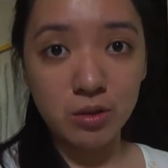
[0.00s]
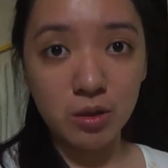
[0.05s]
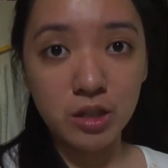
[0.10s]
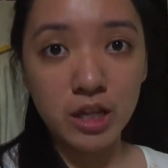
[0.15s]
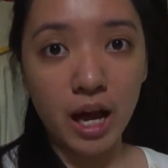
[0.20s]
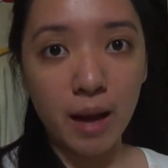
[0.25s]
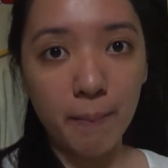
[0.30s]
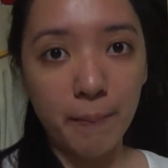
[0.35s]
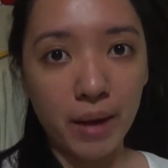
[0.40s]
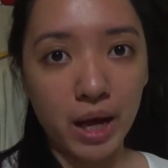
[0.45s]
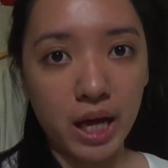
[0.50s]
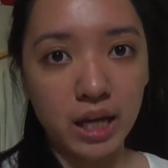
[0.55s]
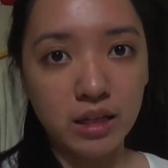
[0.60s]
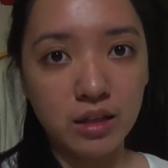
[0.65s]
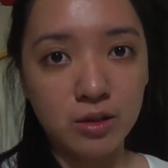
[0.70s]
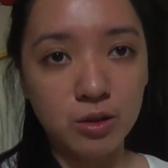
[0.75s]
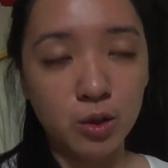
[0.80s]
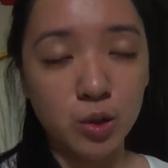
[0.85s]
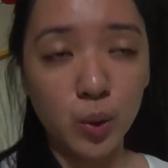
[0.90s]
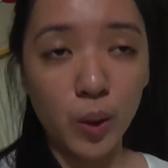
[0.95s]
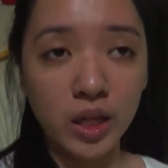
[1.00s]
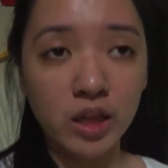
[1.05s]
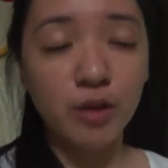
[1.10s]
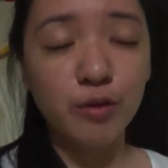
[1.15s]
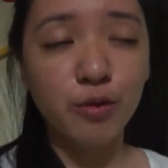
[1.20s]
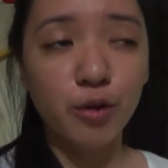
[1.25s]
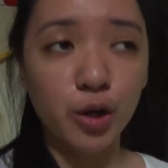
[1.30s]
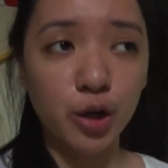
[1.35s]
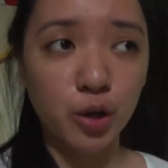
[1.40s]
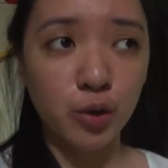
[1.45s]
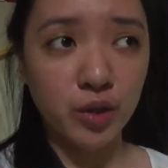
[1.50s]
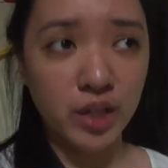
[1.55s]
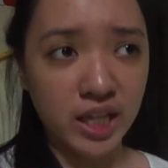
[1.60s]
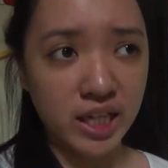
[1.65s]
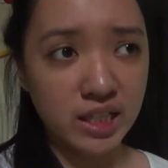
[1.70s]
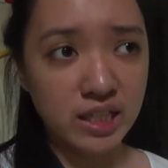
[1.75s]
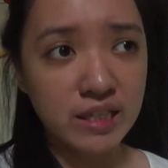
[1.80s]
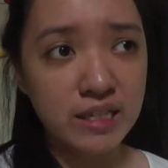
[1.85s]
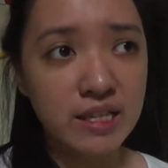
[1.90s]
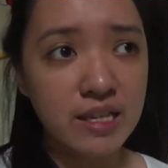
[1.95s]
ko dapat. So, 24
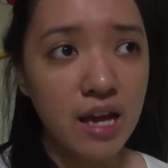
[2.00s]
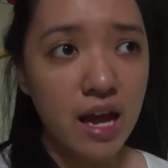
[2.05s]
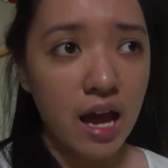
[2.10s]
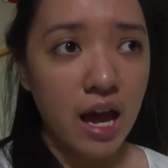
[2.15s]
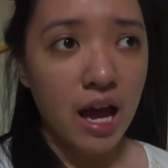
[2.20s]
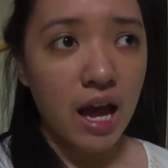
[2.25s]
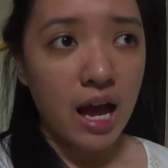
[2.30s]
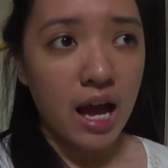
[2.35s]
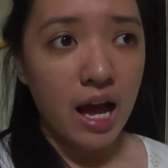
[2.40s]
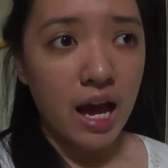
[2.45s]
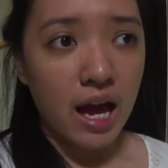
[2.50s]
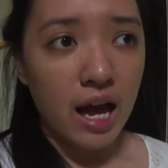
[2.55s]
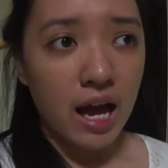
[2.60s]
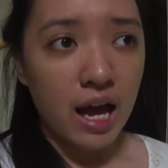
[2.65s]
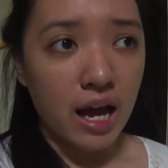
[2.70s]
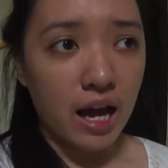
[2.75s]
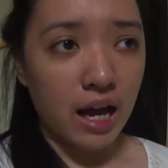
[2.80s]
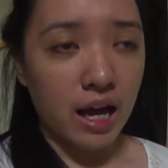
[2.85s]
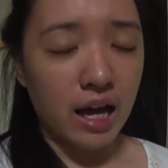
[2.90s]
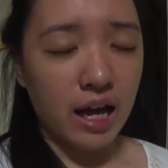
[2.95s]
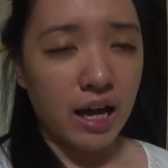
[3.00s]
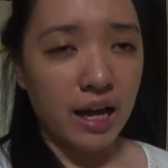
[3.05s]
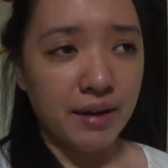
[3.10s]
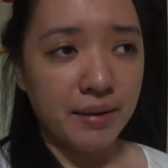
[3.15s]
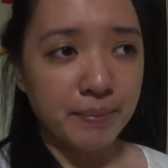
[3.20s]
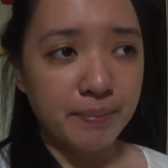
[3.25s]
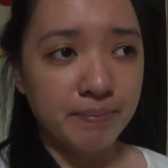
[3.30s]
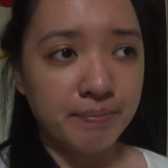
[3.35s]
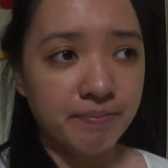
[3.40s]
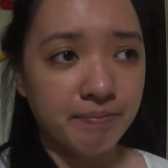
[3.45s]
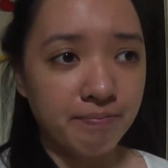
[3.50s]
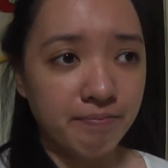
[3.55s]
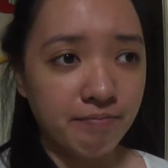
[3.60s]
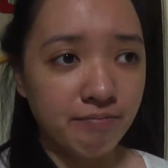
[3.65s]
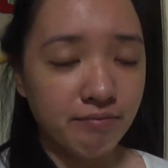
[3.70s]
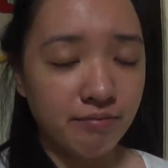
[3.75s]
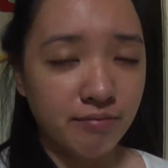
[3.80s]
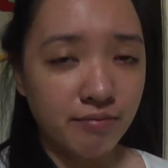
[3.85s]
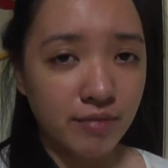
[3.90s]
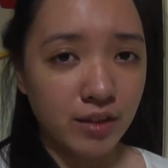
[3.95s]
units. Um,
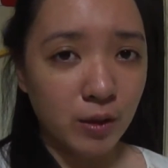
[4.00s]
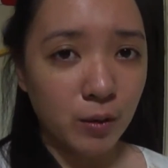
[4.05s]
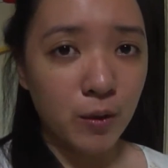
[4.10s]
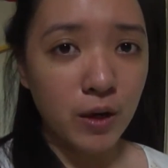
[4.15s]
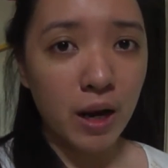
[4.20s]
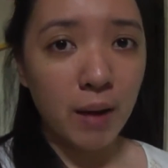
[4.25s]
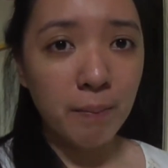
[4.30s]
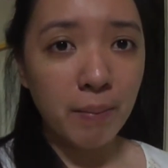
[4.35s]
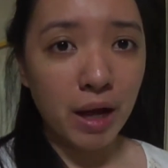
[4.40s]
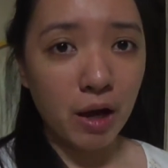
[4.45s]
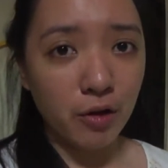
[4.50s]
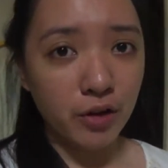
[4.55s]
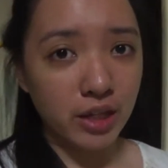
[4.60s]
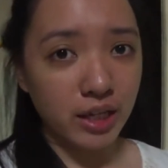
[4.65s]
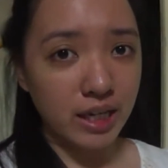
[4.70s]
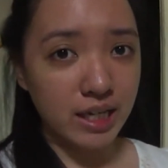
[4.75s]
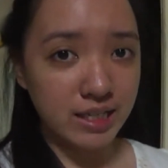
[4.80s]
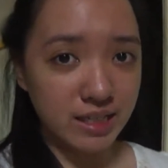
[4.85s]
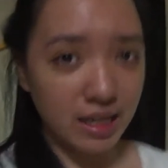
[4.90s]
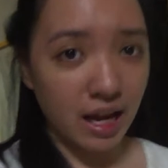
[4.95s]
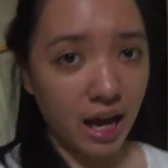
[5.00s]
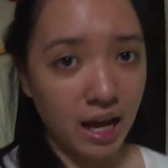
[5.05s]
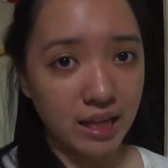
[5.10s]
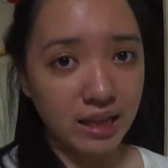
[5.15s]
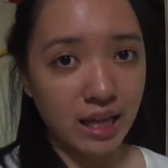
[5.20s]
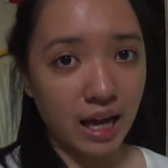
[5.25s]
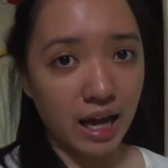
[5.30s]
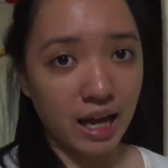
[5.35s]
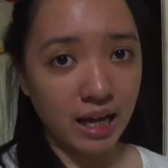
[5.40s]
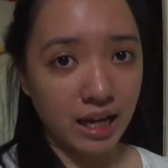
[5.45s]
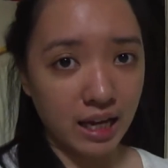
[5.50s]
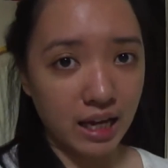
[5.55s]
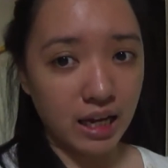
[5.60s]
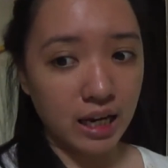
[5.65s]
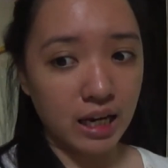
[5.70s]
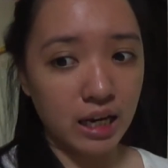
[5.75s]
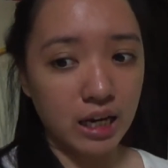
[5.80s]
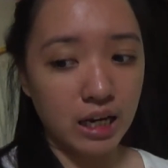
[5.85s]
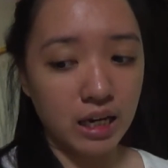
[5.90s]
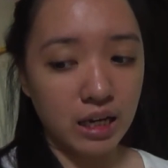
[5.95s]
kulang pa ako ng isa
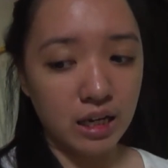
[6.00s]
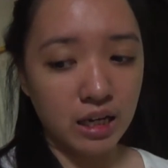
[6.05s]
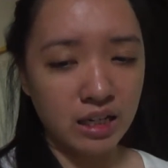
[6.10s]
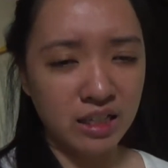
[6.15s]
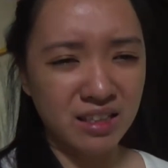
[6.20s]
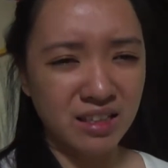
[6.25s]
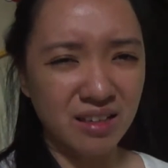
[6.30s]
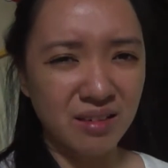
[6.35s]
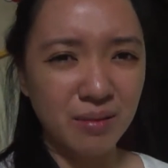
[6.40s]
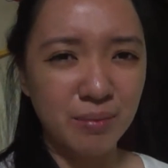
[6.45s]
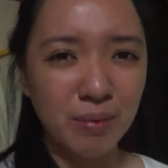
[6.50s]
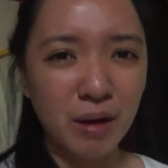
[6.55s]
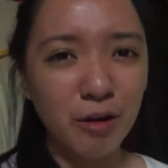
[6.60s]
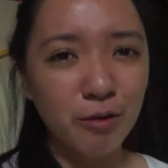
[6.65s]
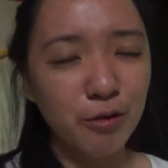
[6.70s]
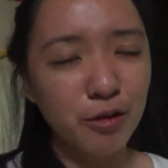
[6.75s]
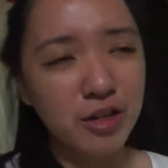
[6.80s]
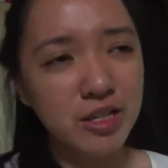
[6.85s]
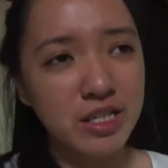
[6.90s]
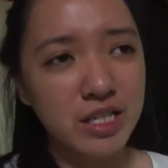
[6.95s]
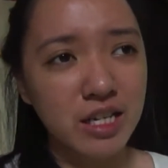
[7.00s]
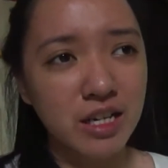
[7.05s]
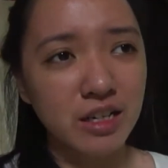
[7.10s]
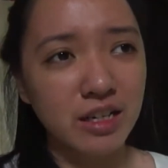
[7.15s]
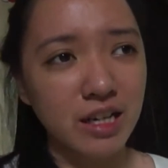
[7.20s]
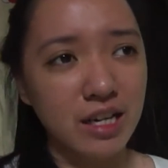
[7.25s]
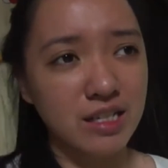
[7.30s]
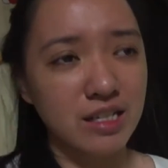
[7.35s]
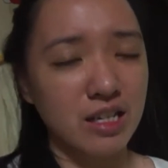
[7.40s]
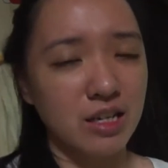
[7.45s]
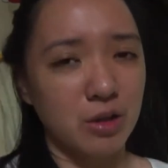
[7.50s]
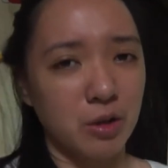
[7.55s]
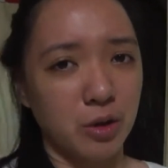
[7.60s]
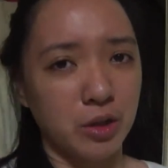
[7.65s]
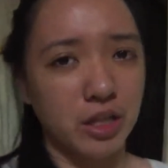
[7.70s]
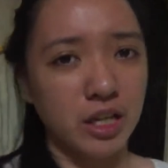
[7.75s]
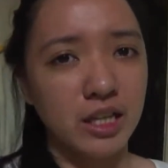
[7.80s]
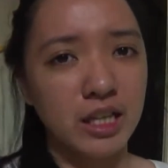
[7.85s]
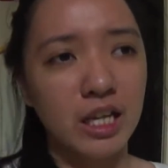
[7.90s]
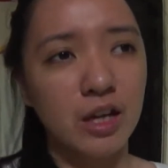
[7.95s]
dahil pang first year kasi yon
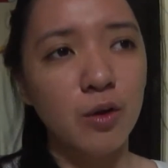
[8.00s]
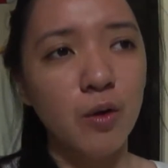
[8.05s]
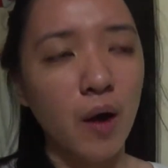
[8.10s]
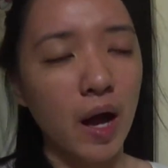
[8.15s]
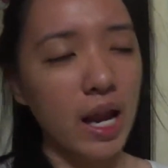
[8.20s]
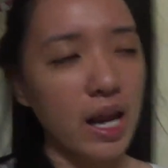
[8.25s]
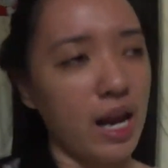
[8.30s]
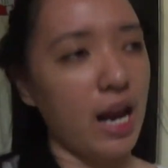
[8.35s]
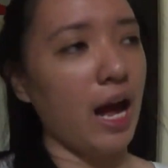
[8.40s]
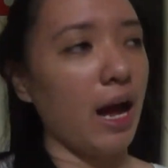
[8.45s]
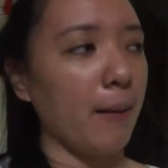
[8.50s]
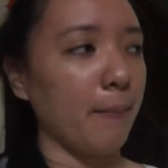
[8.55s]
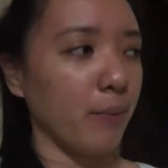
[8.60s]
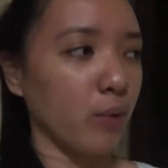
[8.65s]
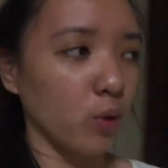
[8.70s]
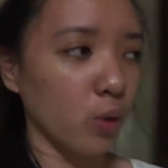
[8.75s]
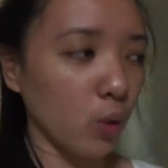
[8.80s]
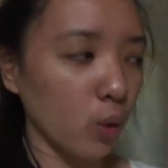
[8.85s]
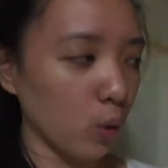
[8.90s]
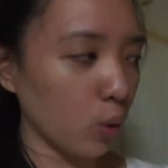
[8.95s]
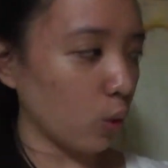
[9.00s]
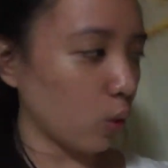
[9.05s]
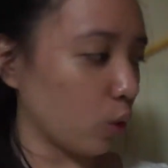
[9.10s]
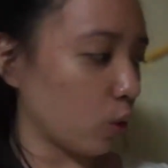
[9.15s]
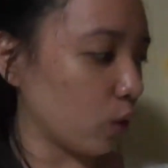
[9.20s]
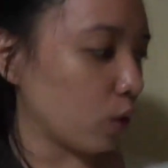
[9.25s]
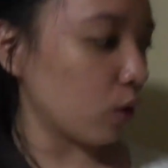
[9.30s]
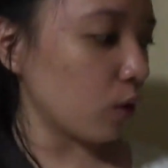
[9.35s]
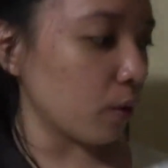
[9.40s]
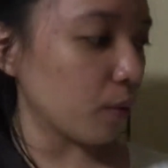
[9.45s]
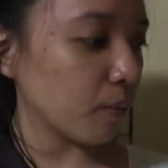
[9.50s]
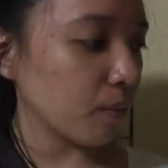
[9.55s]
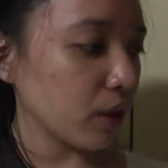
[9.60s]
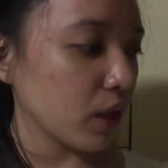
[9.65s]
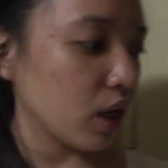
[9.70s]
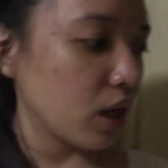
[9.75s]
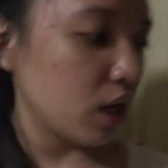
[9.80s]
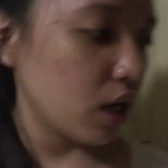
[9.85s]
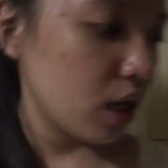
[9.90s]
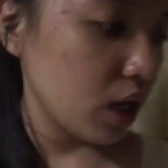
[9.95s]
hindi ko alam kung
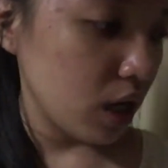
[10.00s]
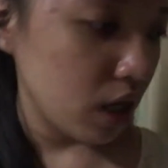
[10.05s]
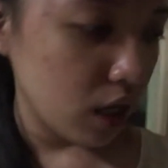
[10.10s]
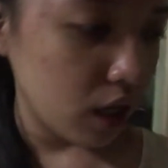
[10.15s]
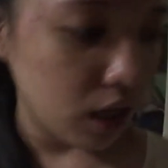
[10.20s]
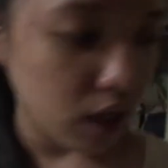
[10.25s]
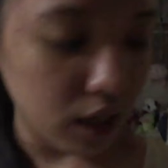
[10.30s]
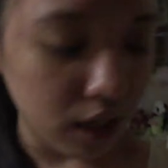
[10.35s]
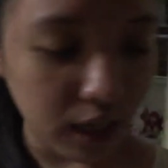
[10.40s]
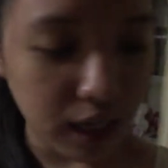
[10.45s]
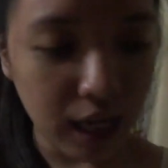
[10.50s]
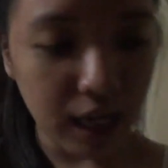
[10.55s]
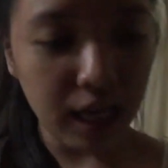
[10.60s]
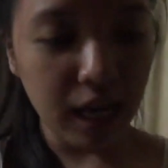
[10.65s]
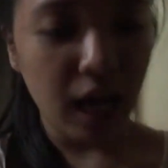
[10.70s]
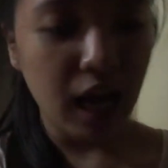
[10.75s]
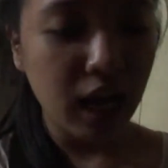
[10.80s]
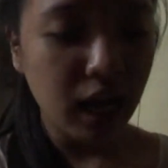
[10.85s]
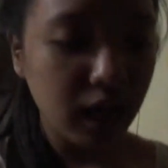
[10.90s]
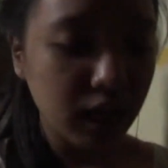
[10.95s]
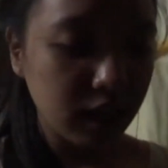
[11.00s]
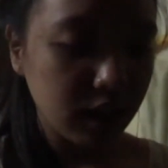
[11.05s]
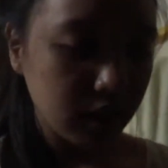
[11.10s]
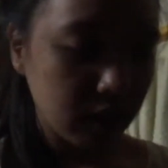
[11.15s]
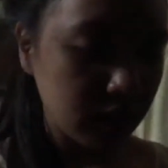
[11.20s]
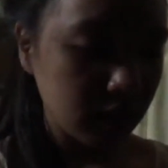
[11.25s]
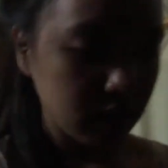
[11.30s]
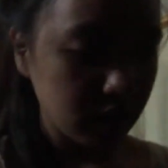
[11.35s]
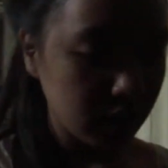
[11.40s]
kailangan,